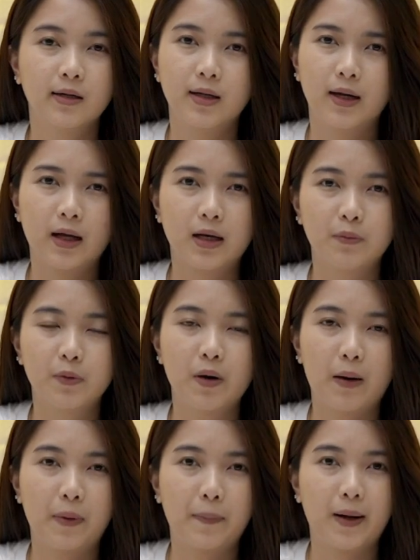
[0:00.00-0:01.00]
dan ada
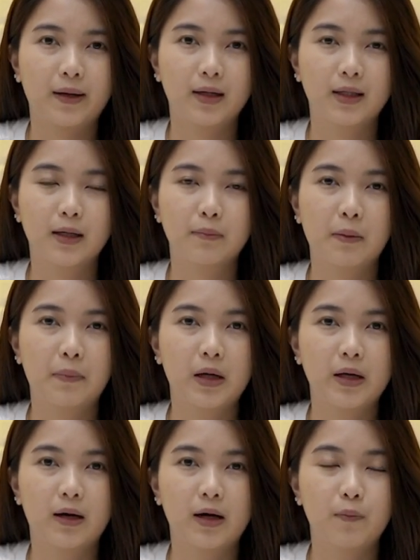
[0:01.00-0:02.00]
beberapa parkir kan memang
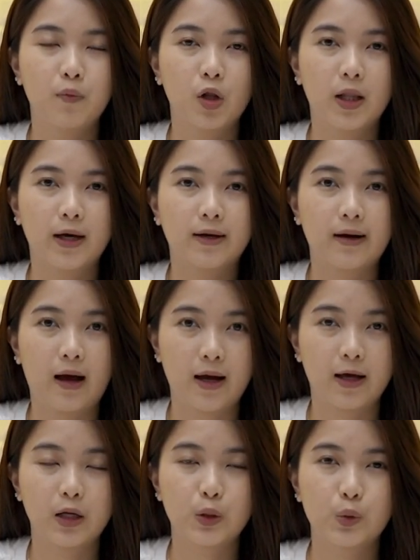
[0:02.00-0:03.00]
yang nggak boleh kena
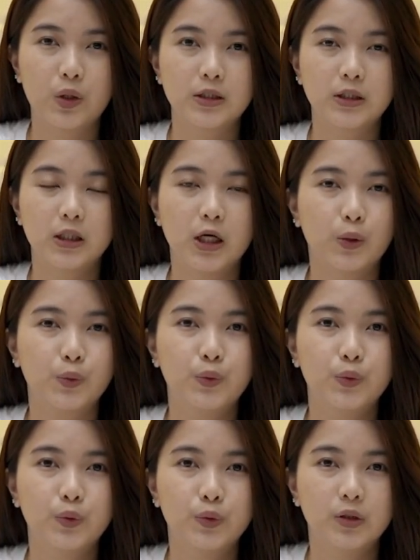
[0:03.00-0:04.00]
air gitu ya jadi
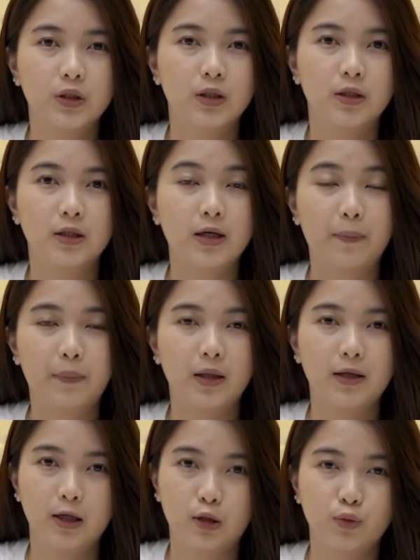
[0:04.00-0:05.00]
aku eh, nggak uh,
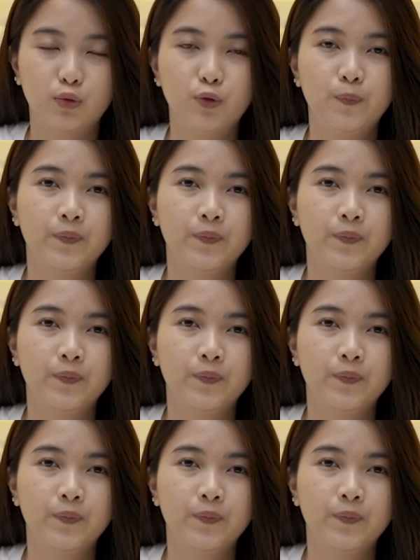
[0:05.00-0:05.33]
pilih itu